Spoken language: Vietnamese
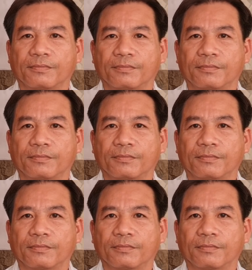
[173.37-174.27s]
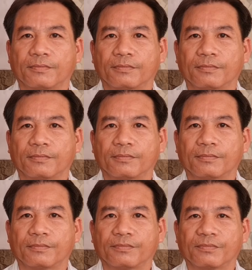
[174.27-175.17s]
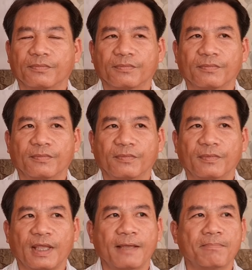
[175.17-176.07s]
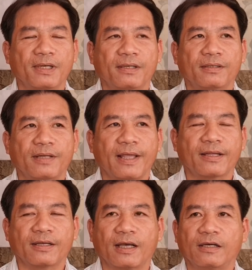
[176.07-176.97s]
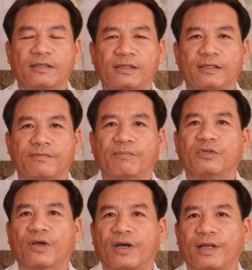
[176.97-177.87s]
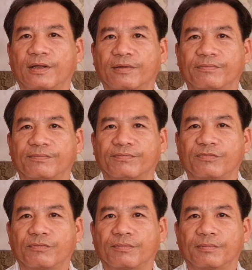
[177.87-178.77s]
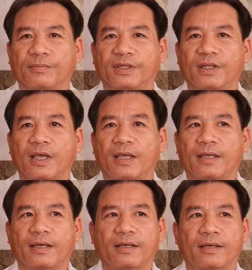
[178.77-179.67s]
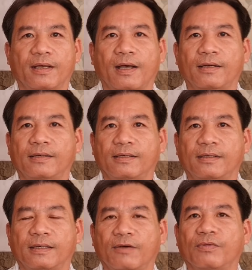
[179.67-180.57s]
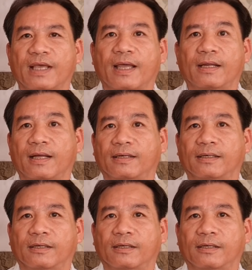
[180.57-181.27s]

vậy bây giờ nơi ăn chốn ở của anh Tâm ra làm sao em uh, đang ở uh, phòng trọ vẫn ở phòng trọ mình thuê lần à, đó ở à, lâu dài gần